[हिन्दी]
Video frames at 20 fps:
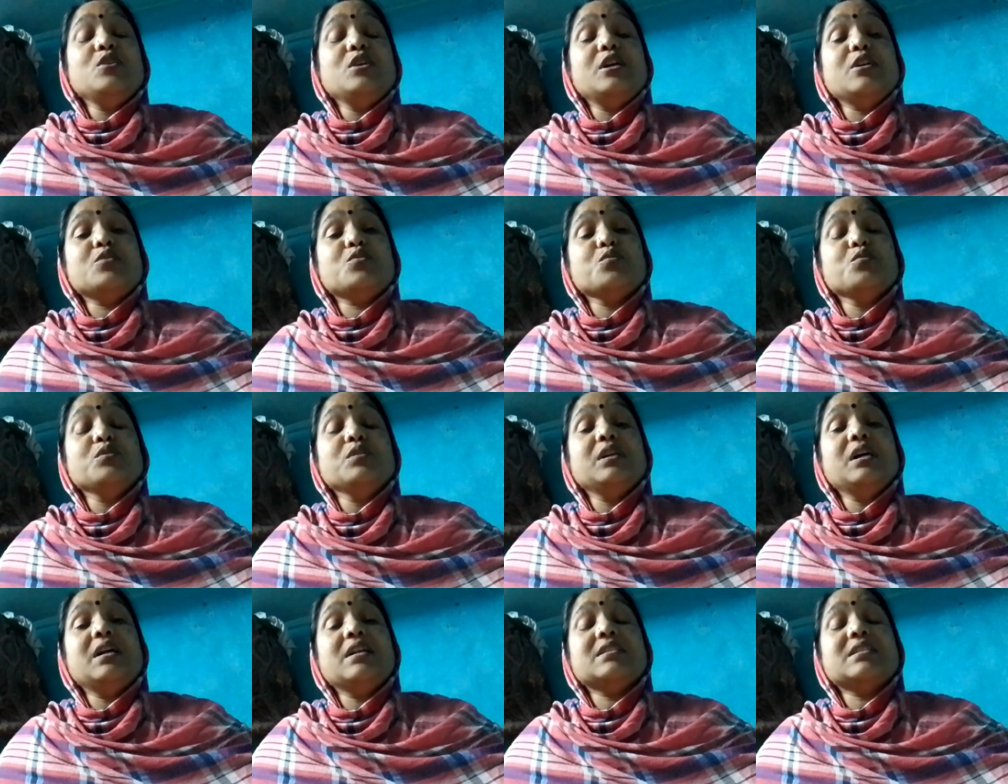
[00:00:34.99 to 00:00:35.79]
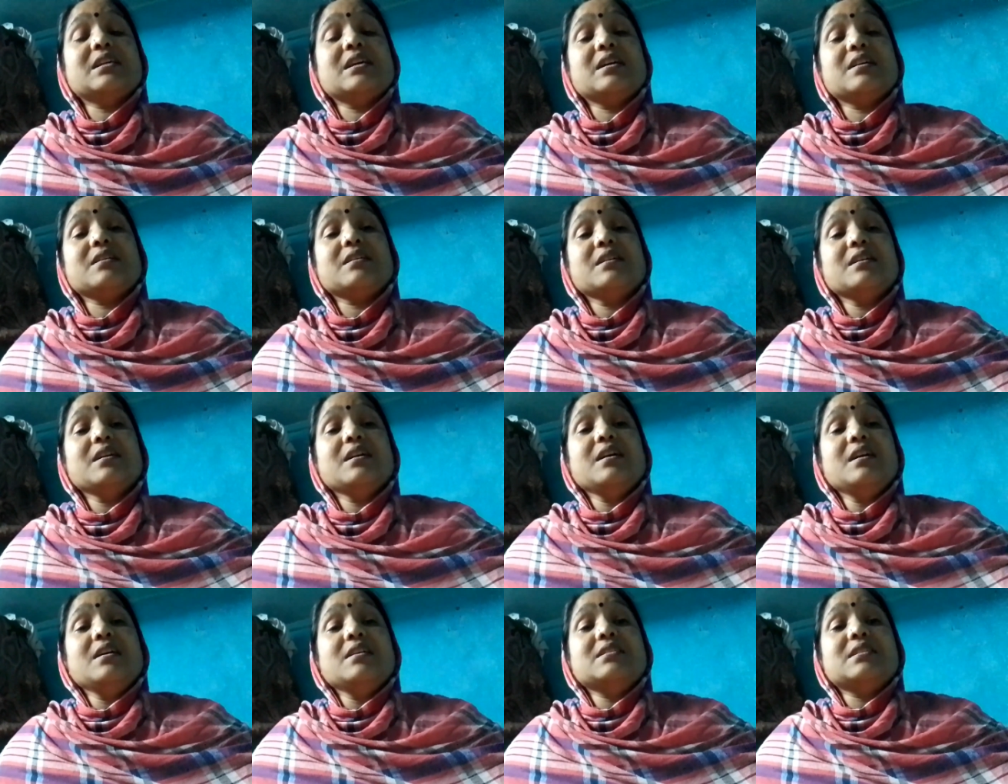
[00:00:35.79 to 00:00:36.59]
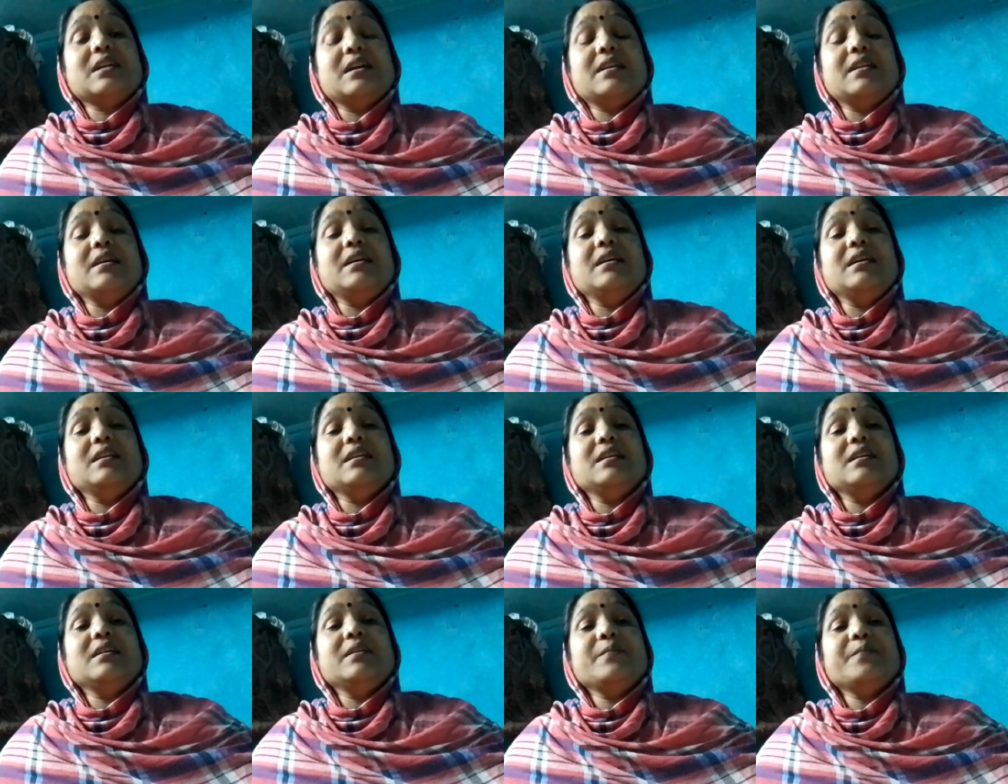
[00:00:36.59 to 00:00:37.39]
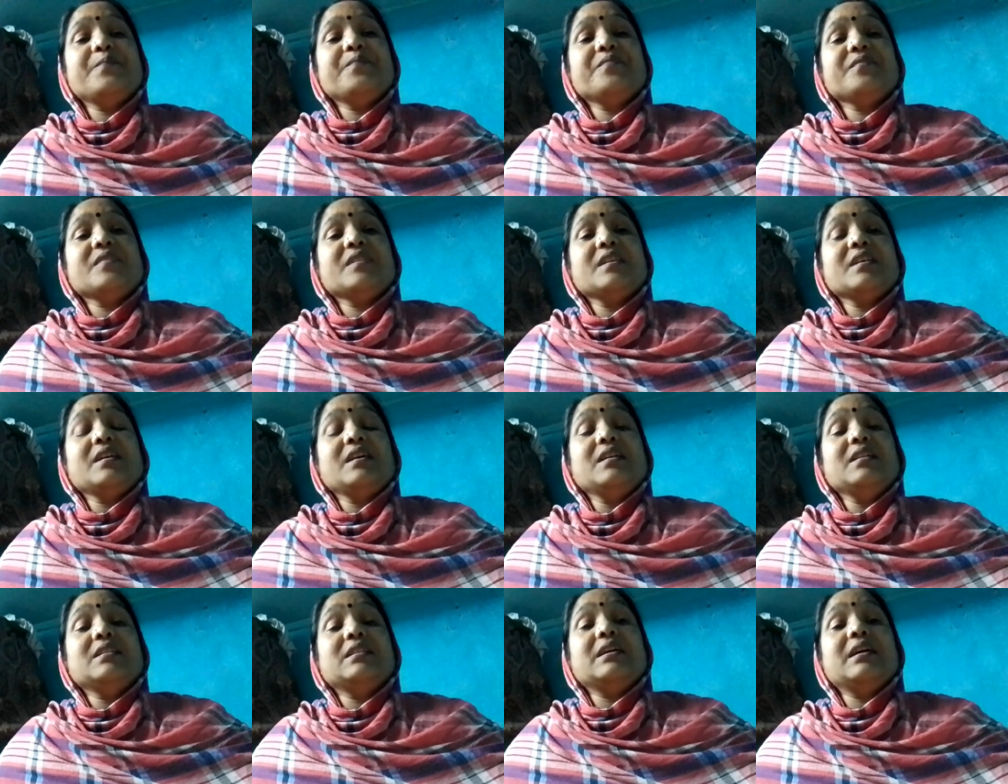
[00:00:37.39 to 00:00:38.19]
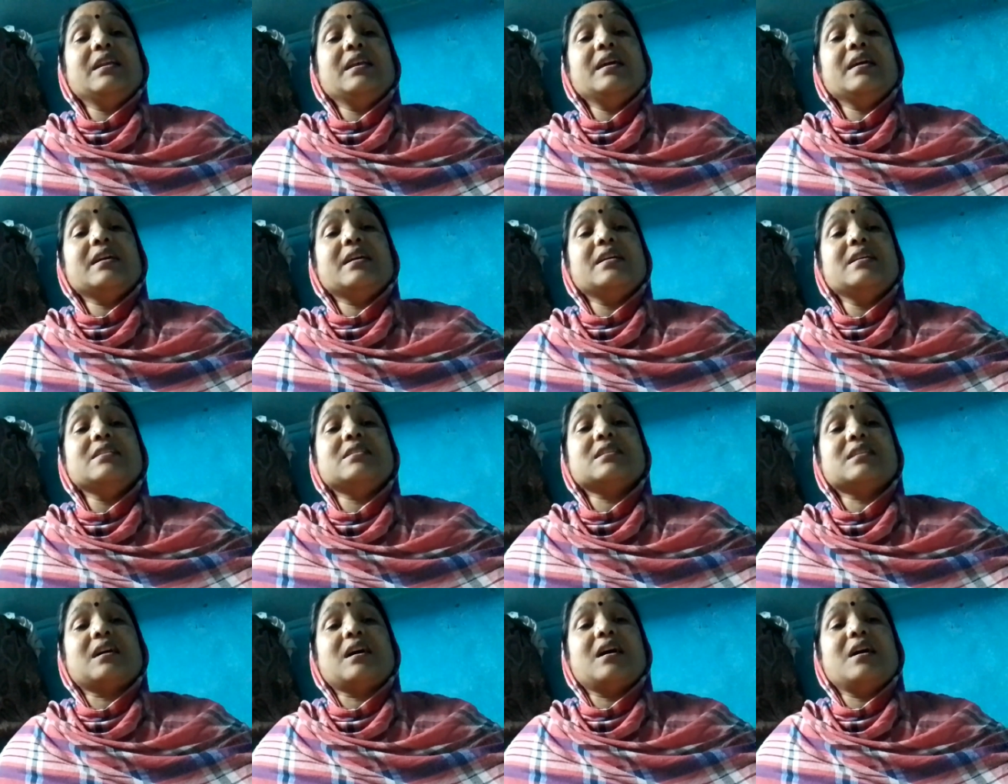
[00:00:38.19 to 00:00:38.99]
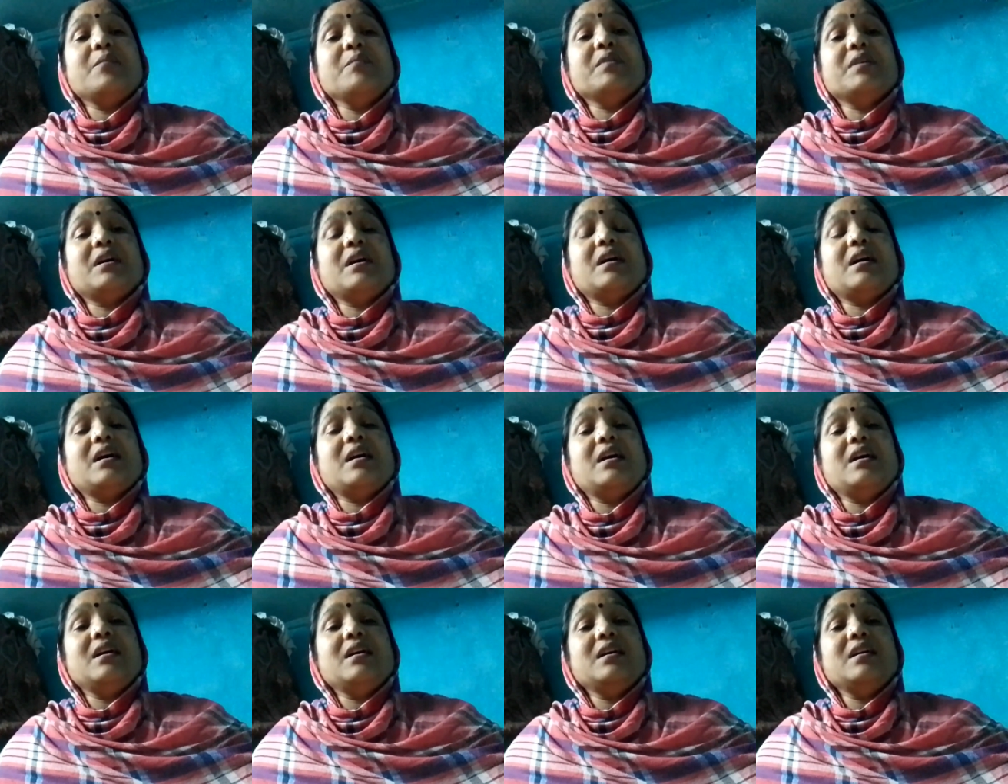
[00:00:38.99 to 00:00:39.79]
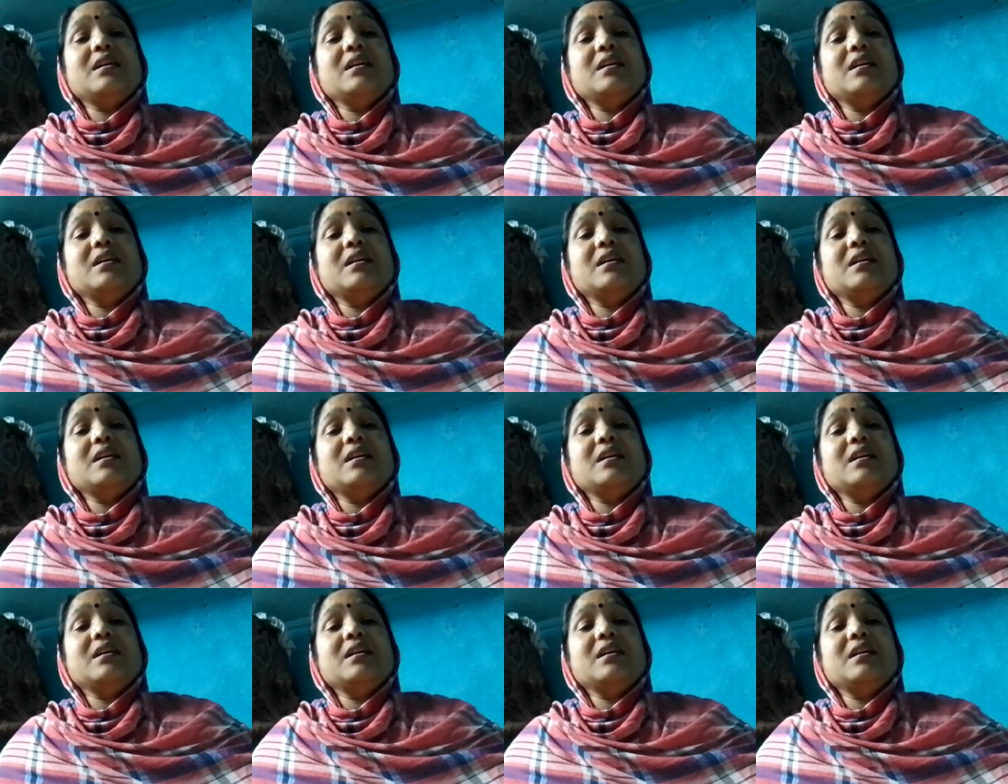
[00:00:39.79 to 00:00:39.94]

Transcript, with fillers: ये सुंदर सा शरीर तेरे किस काम का है